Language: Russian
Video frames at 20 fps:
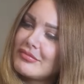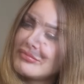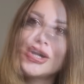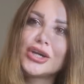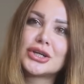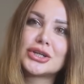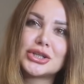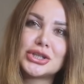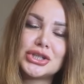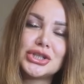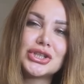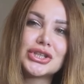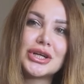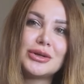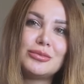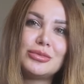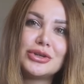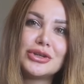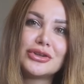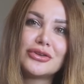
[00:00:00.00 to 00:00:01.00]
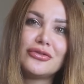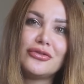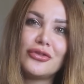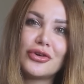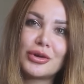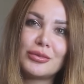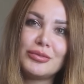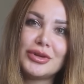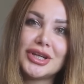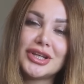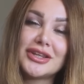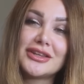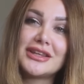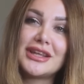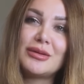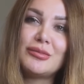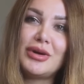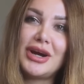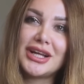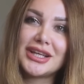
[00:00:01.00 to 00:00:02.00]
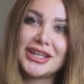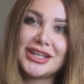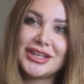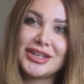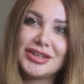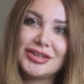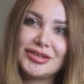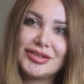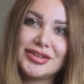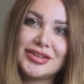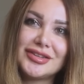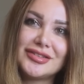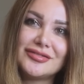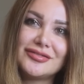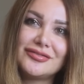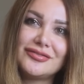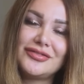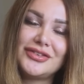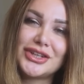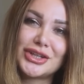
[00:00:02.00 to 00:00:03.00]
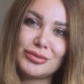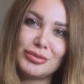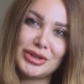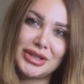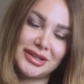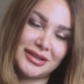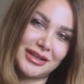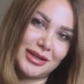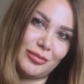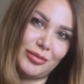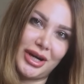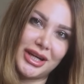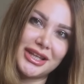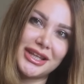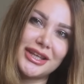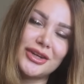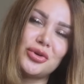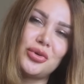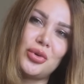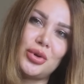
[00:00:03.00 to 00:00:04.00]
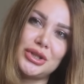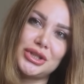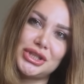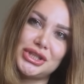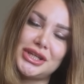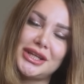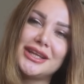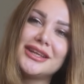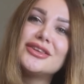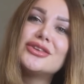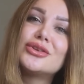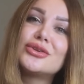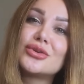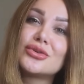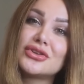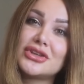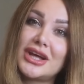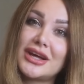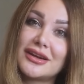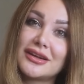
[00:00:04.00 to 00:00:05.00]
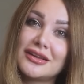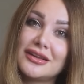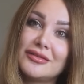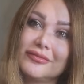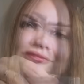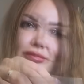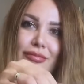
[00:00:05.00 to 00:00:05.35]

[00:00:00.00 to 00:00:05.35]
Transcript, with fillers: крышечка будет в форме собаки, фирменной собаки гончей Трусарди.